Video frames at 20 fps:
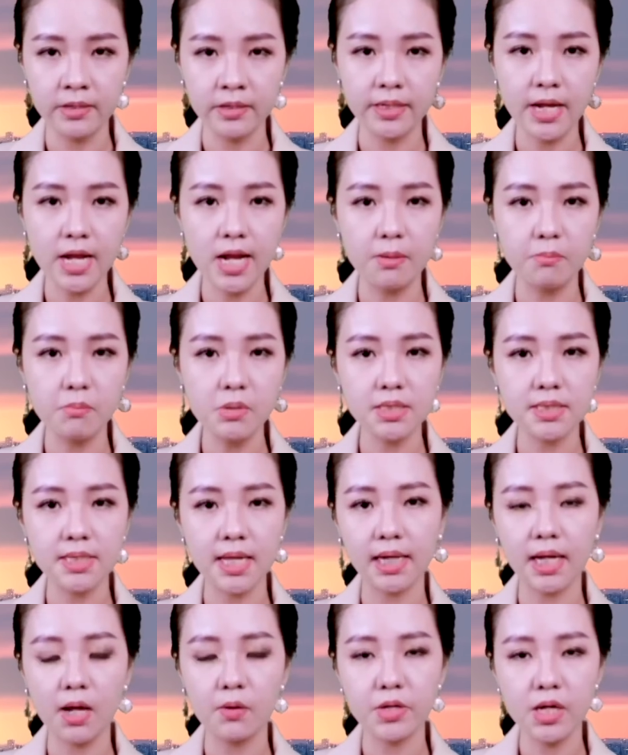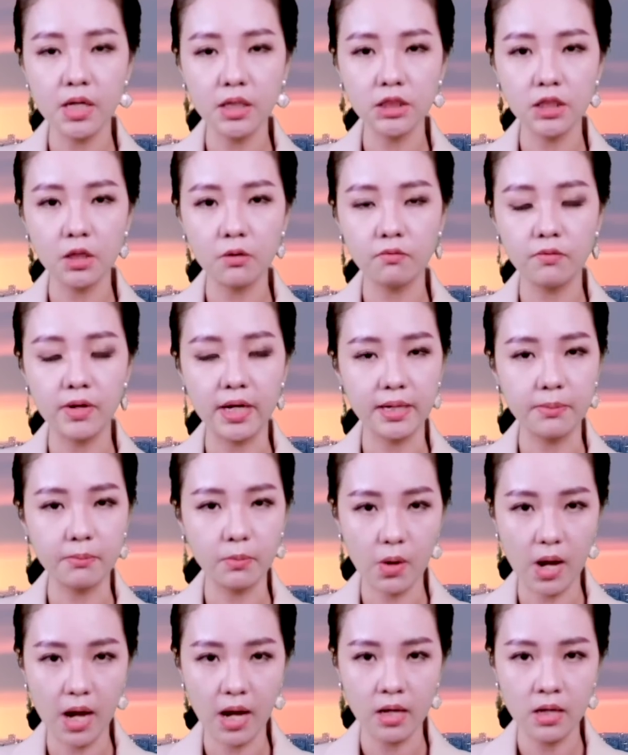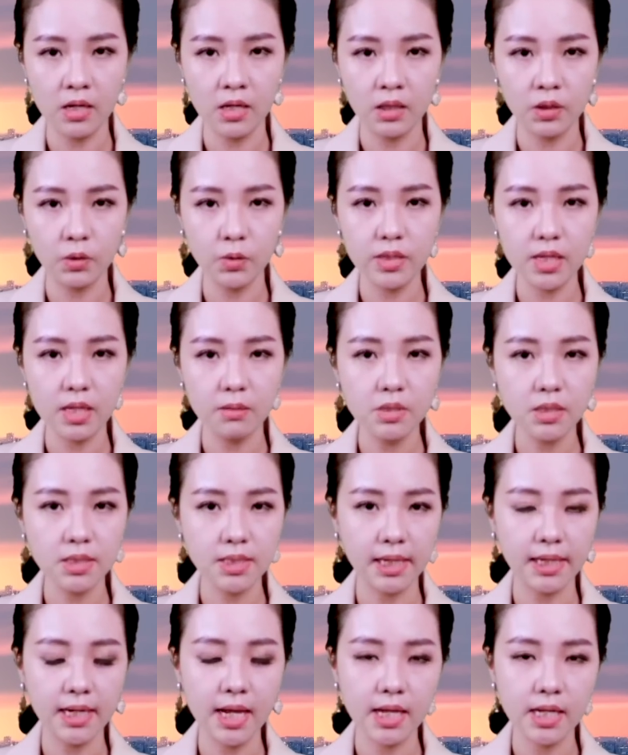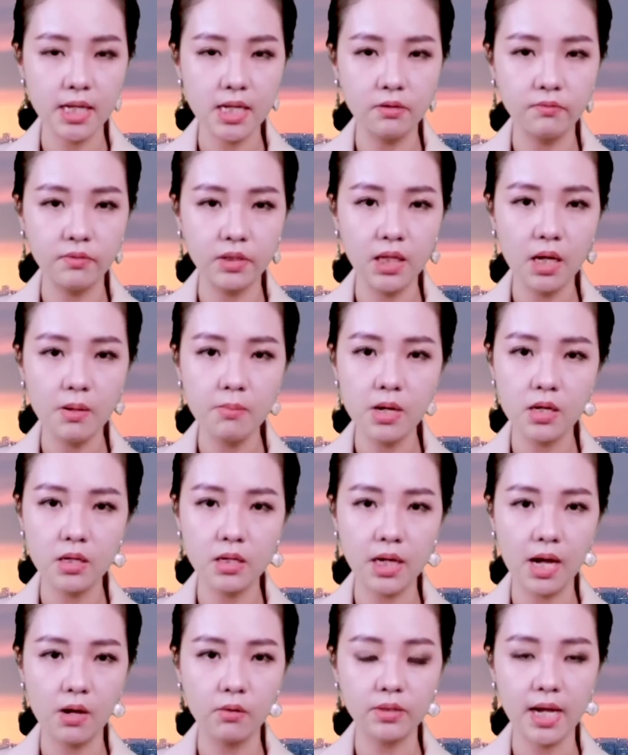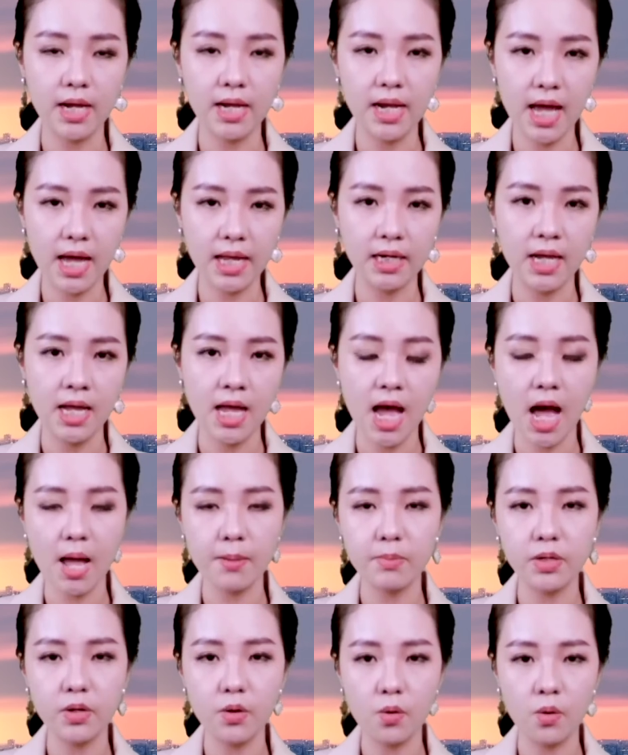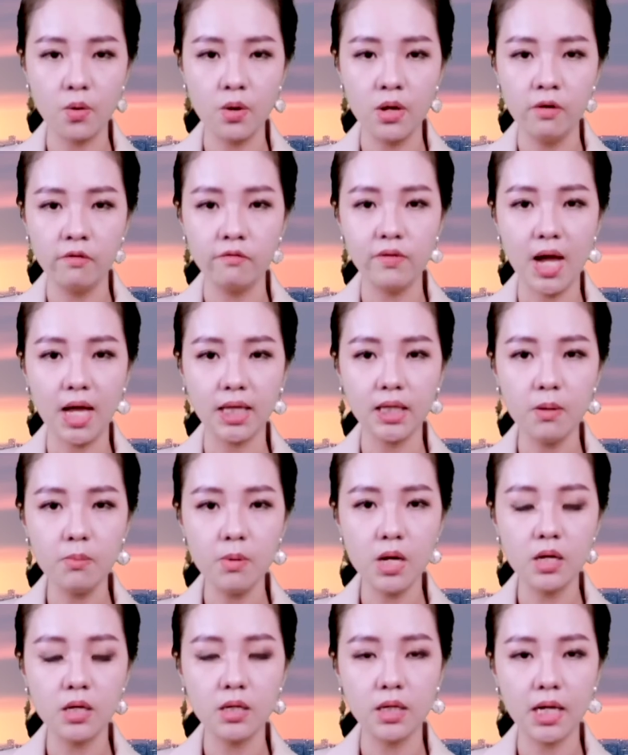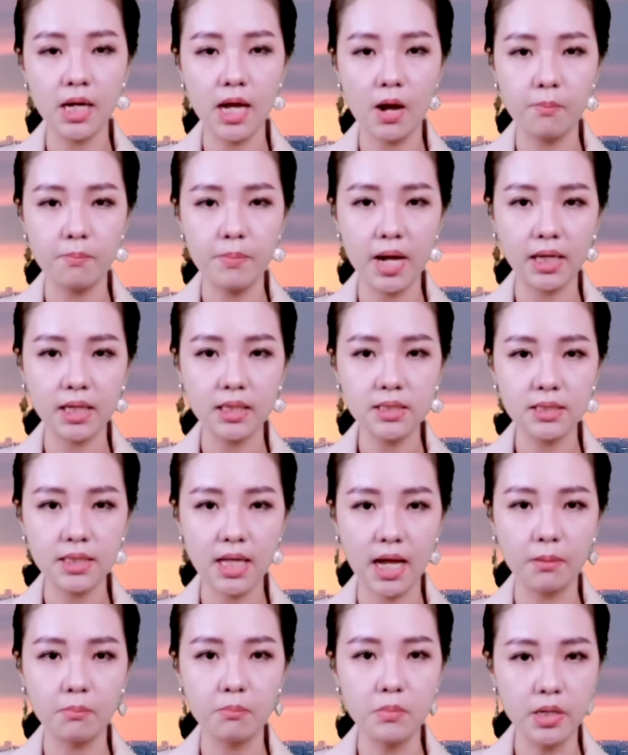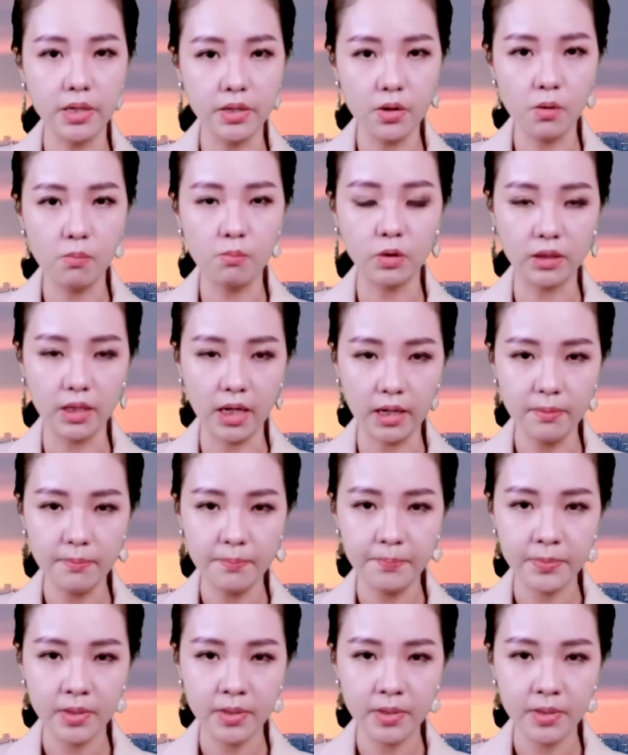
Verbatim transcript: Đây là mức giá cao nhất trong vài năm qua. Tuy nhiên, mức giá này hiện vẫn thấp hơn gạo Thái Lan hai mươi đô và thấp hơn gạo Pakistan mười đô một tấn.